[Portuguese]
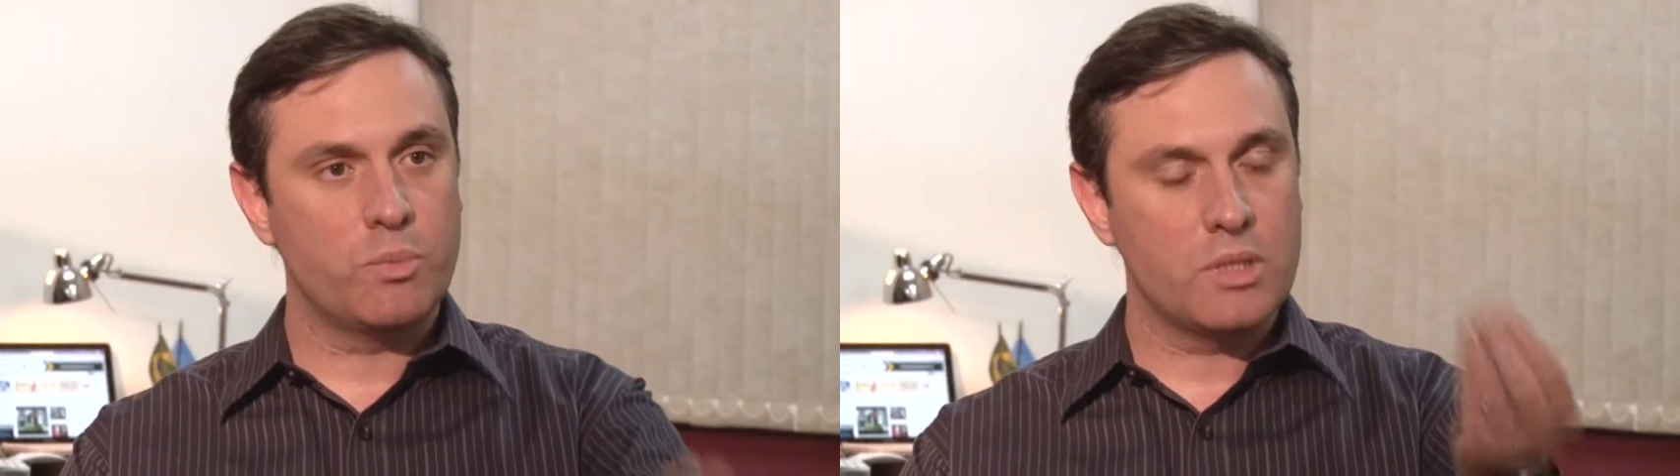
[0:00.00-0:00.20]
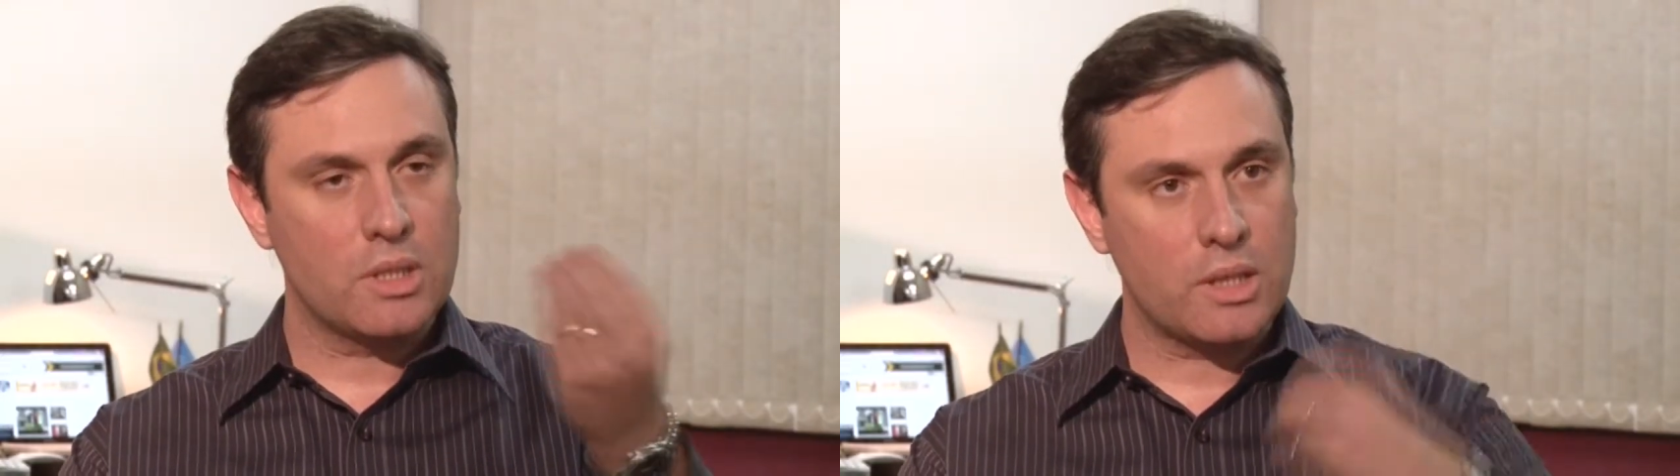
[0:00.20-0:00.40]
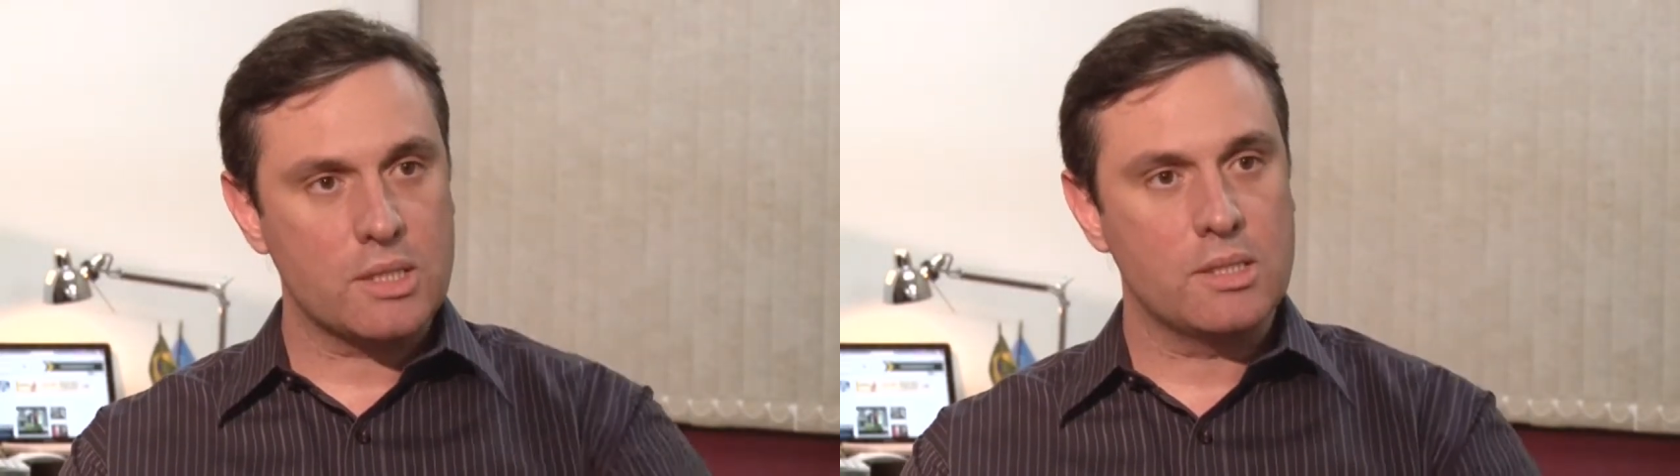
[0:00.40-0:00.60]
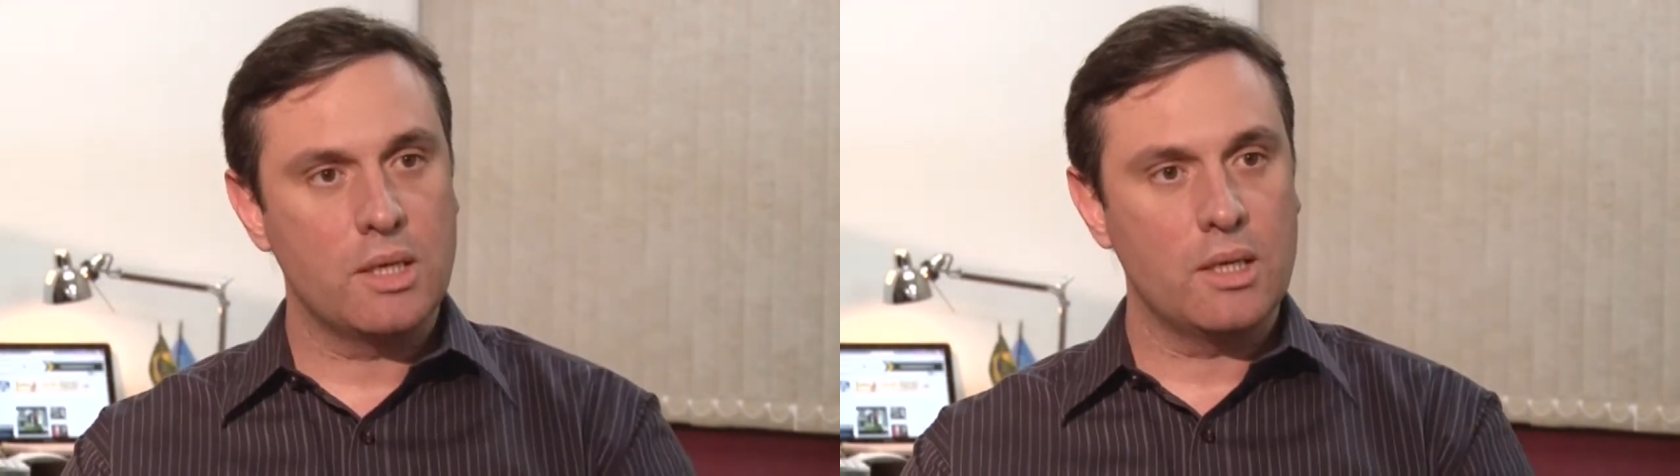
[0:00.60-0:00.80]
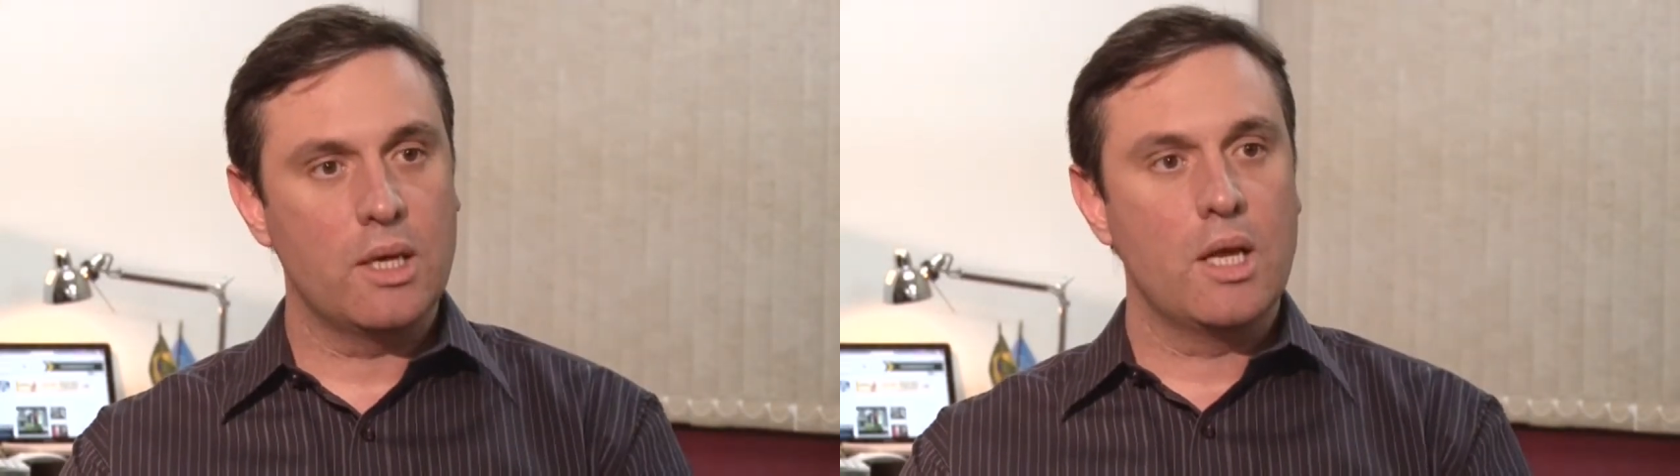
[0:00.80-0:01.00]
precisa
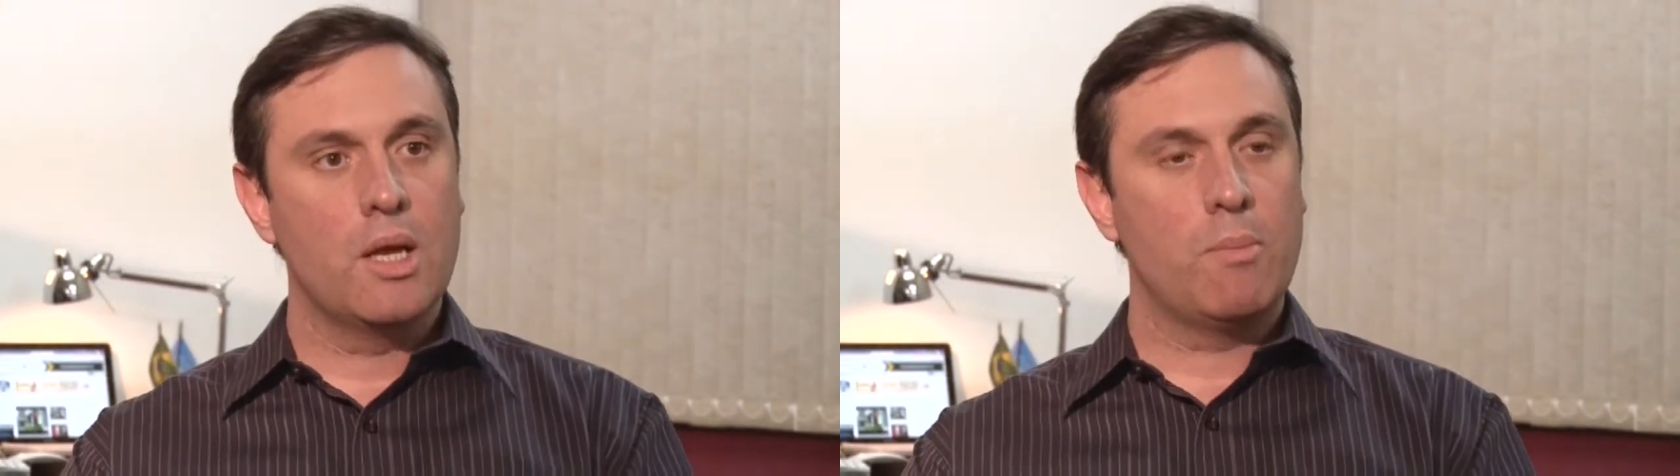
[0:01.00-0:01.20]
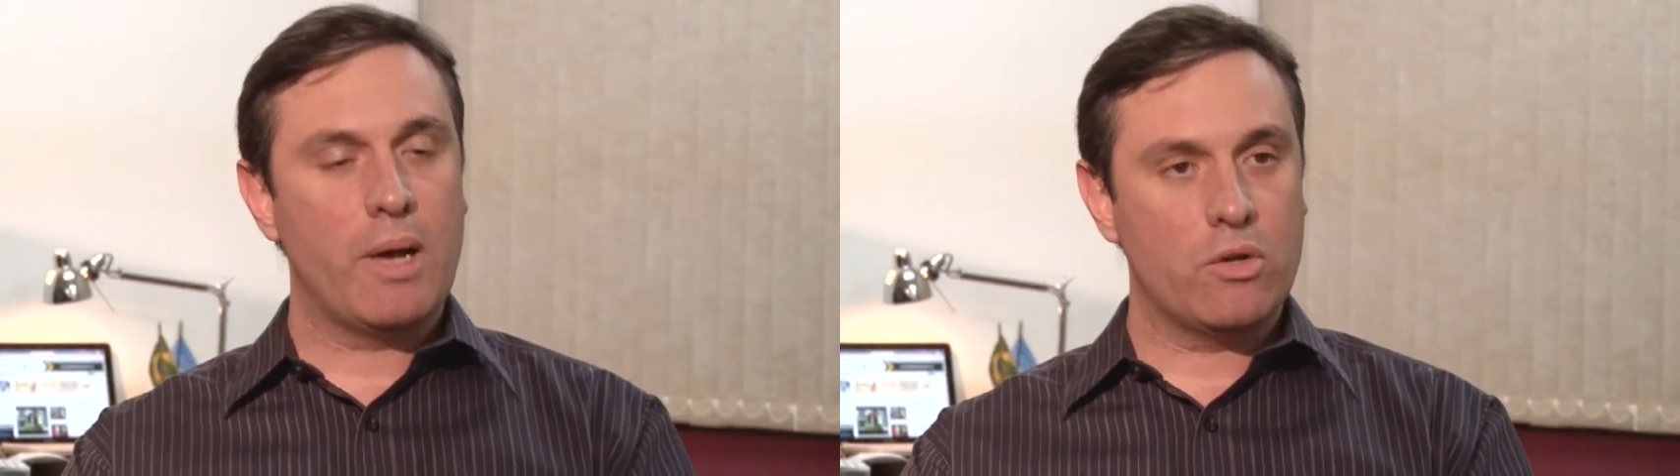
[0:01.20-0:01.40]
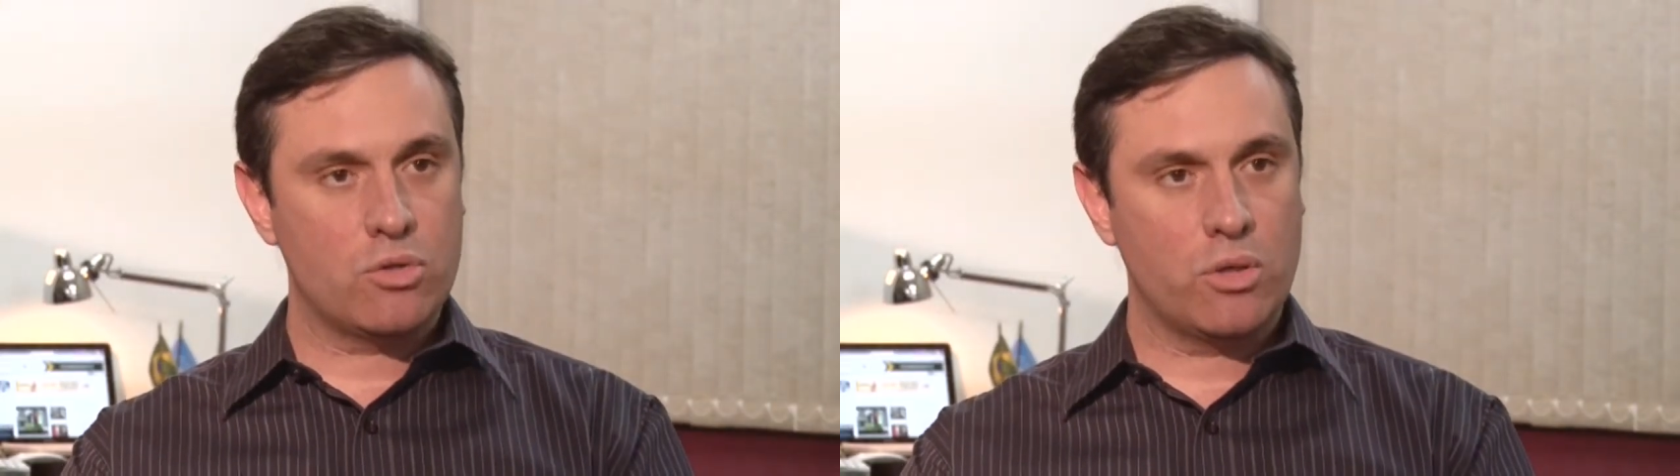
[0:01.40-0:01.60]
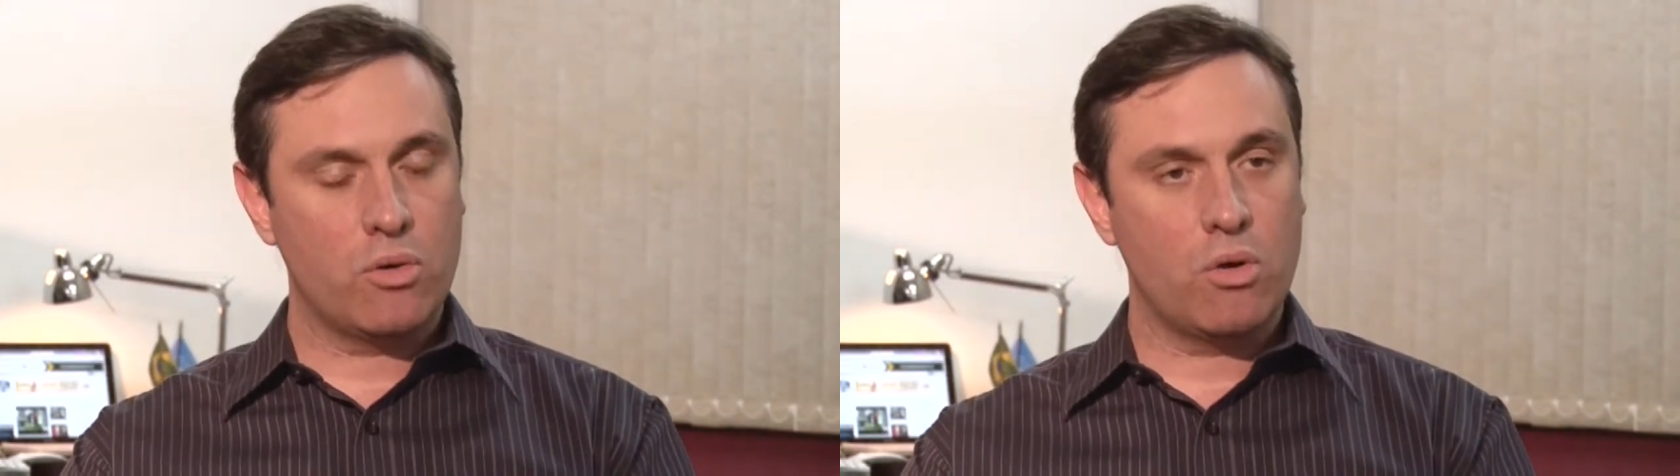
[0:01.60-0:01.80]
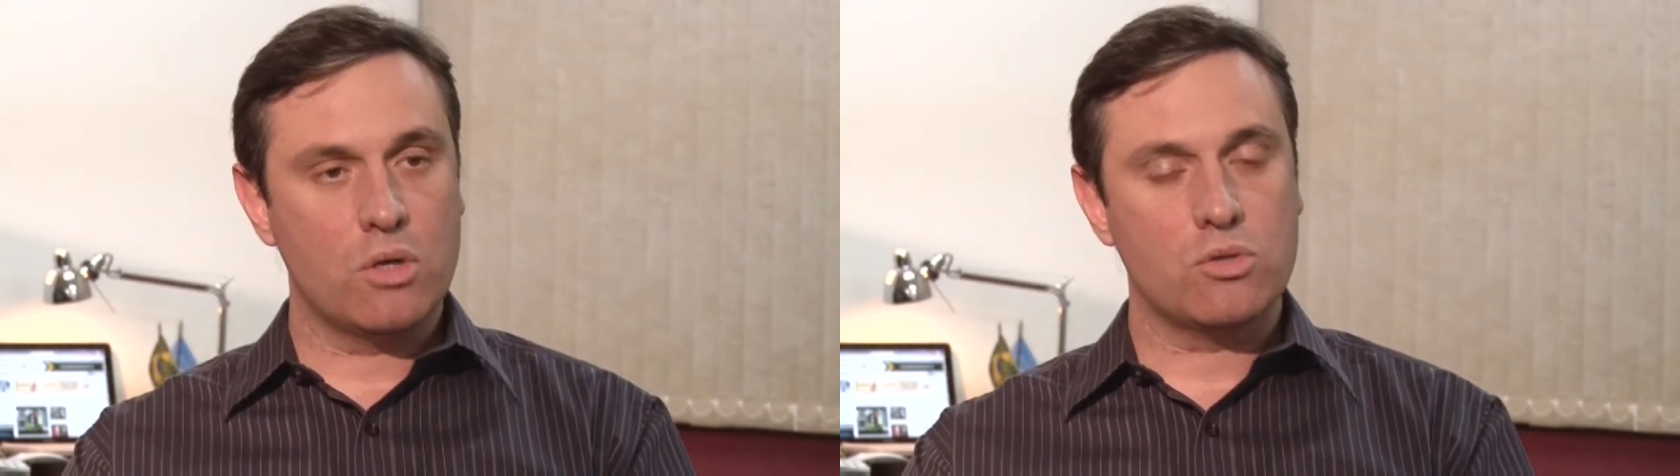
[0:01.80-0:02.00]
trazer para o seu
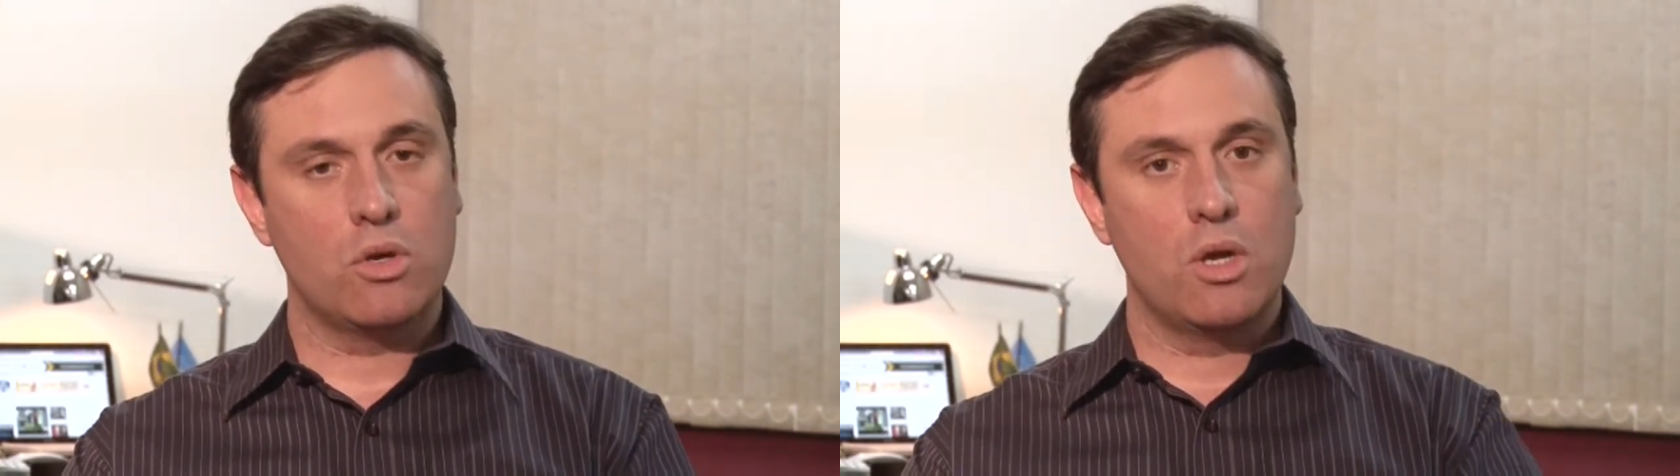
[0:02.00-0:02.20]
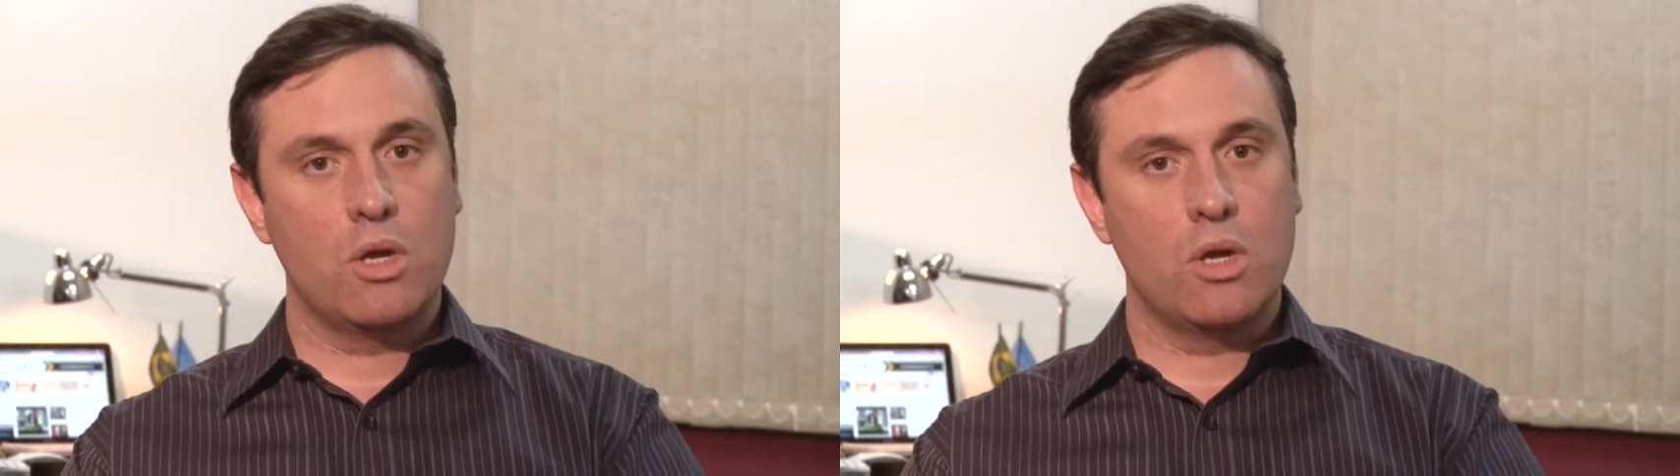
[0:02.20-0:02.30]
negócio.